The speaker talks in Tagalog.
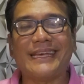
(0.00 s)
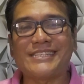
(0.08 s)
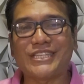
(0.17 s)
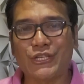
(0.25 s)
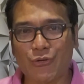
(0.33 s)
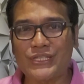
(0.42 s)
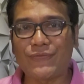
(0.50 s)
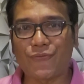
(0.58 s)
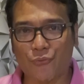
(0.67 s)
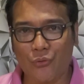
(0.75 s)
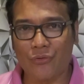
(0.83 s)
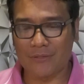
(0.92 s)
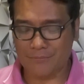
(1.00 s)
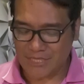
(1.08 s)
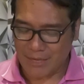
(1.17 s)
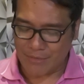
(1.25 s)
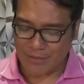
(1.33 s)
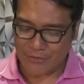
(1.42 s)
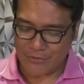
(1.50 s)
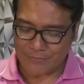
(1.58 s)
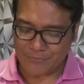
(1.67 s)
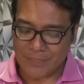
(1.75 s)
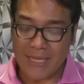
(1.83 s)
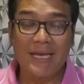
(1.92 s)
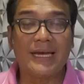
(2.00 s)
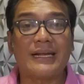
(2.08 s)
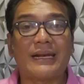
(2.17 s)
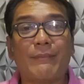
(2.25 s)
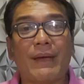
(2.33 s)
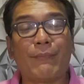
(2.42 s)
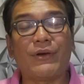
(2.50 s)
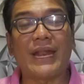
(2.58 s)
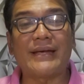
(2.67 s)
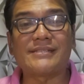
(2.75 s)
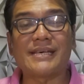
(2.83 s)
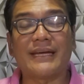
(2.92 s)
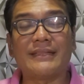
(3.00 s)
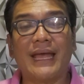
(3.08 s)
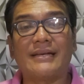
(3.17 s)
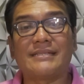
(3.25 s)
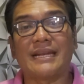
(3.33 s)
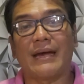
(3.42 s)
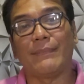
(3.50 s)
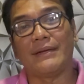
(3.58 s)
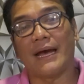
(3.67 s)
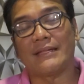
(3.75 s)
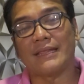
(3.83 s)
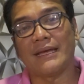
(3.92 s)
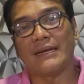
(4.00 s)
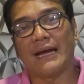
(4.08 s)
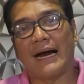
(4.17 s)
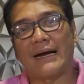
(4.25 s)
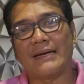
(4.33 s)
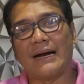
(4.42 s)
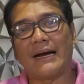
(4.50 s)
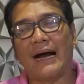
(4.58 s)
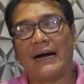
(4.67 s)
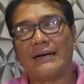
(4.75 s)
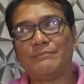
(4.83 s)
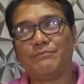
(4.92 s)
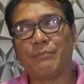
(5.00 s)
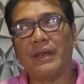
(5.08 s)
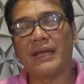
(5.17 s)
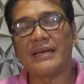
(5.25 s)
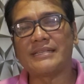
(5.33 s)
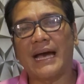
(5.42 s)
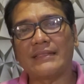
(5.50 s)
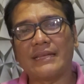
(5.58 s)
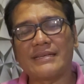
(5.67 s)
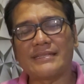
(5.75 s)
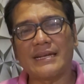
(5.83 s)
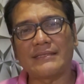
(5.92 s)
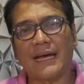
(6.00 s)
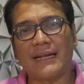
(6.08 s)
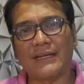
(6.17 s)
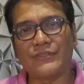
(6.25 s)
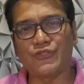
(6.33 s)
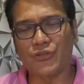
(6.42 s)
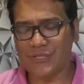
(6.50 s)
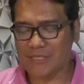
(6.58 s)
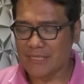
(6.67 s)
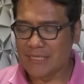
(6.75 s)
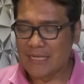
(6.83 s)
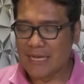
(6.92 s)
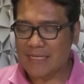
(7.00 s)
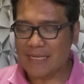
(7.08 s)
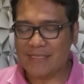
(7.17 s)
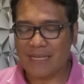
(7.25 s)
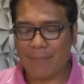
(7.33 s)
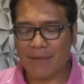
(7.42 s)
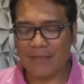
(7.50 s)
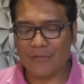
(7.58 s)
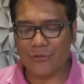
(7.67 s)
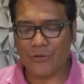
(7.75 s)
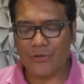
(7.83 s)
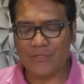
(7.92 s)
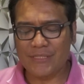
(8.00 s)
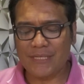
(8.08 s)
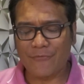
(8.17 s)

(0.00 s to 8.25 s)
it is useful. Sabi ganon. Remember last Sunday ang sinabi natin, ang, ang, ang binigay sa atin ng salita ng Diyos. Ang sabi niya doon